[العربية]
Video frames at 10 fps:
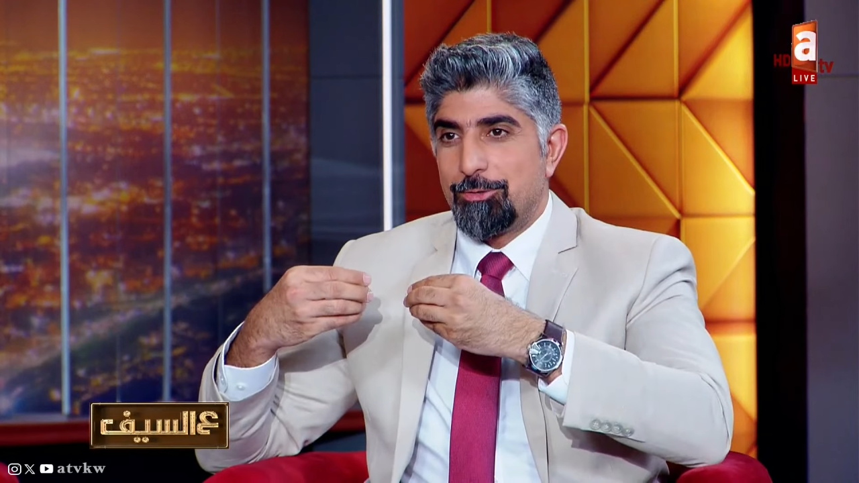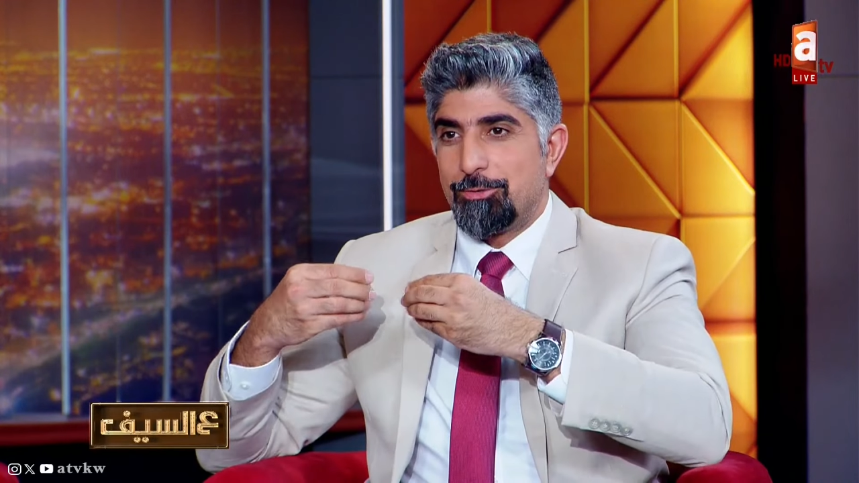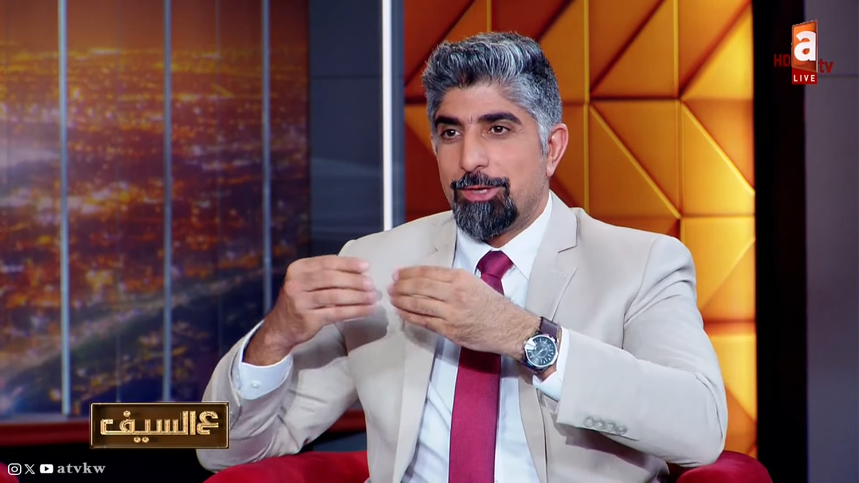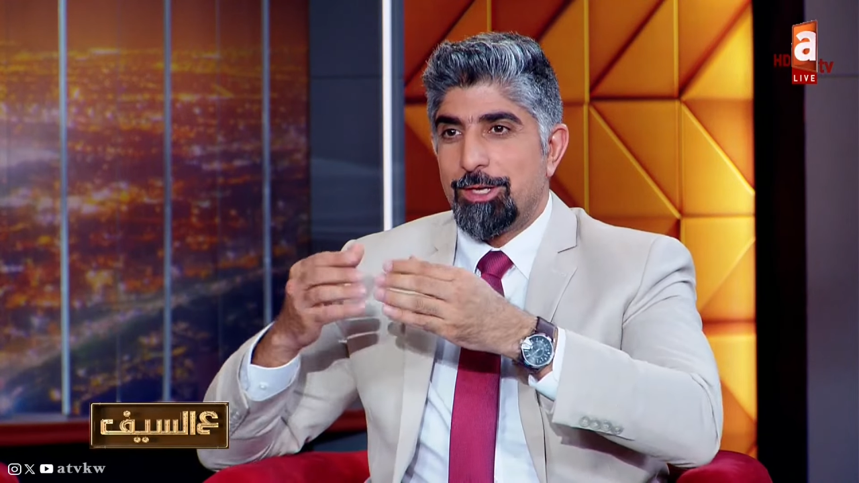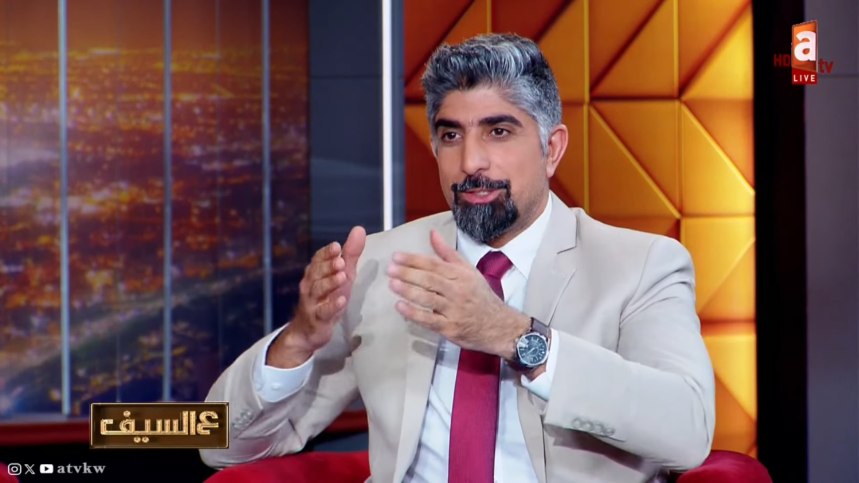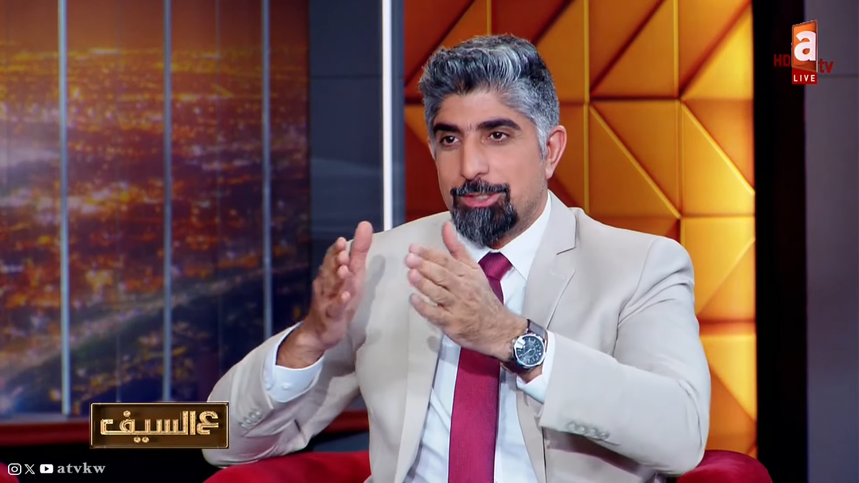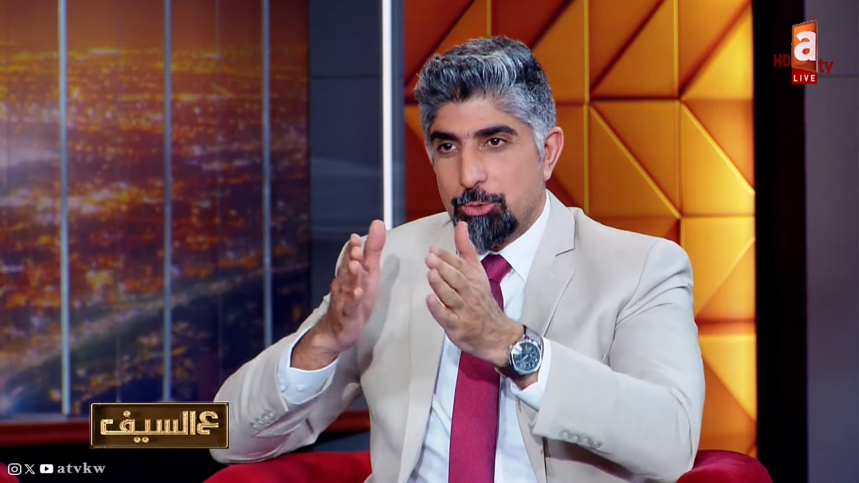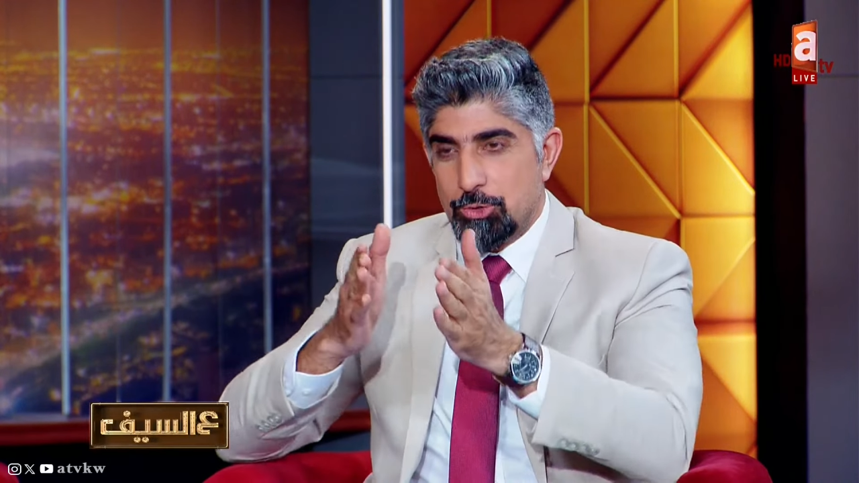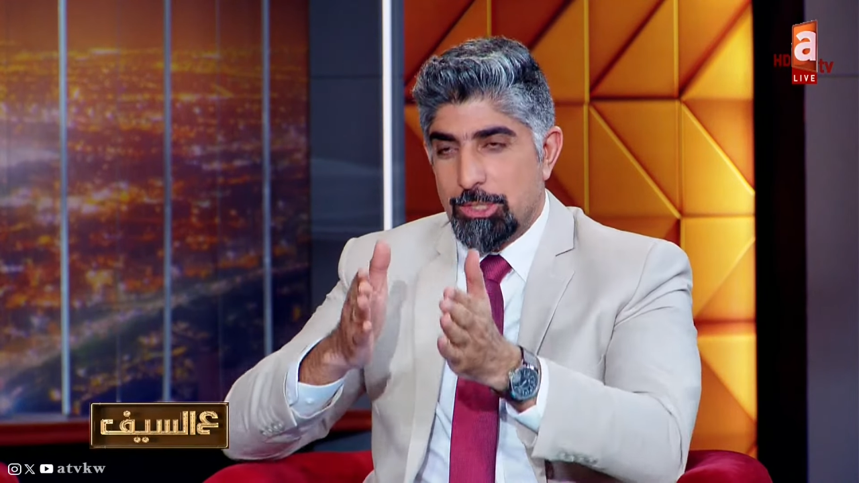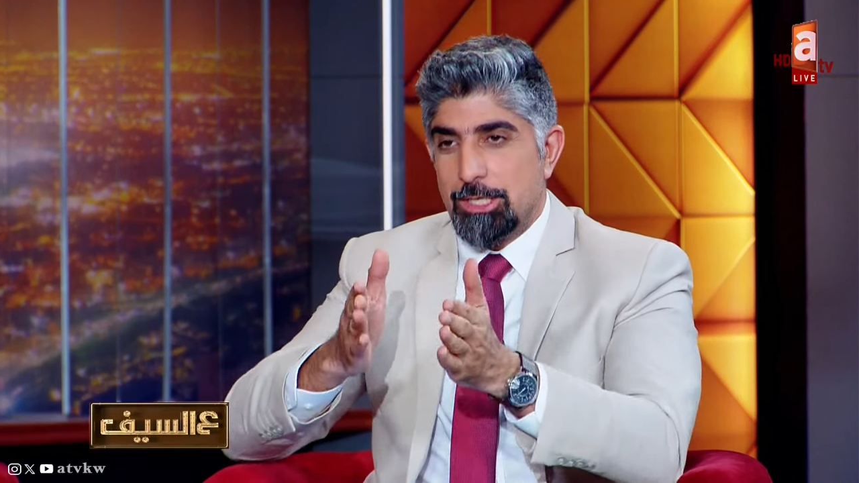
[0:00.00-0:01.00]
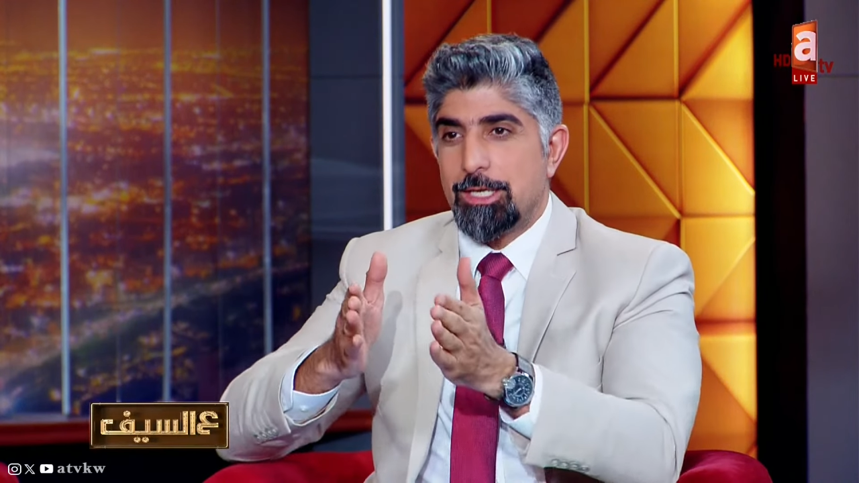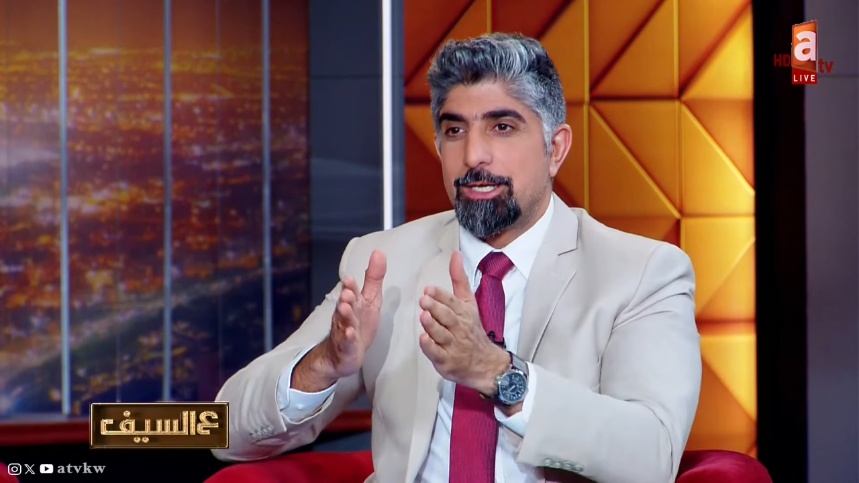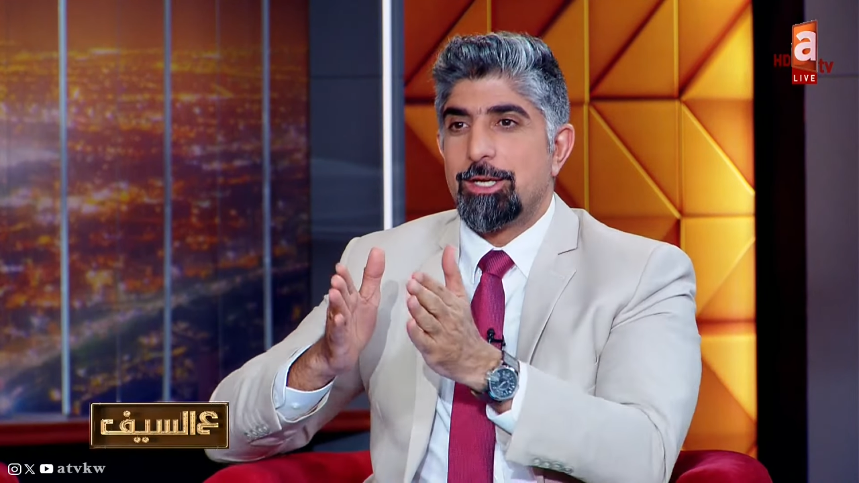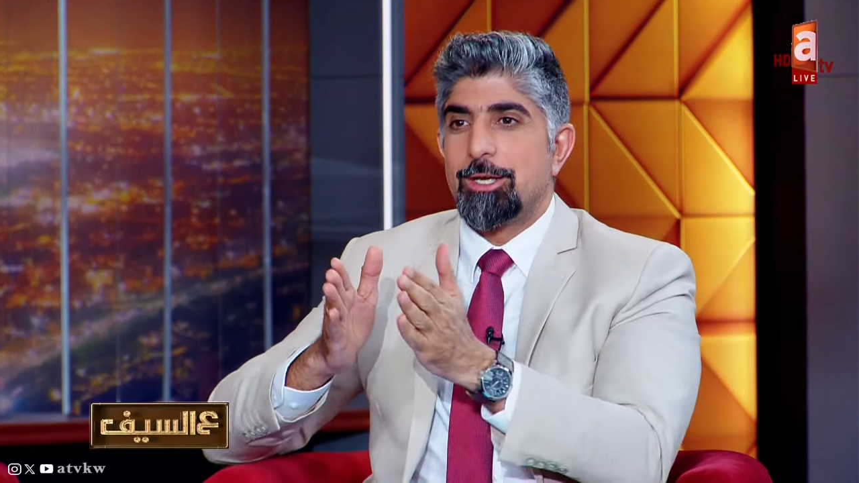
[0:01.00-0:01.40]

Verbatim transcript: في التوجيه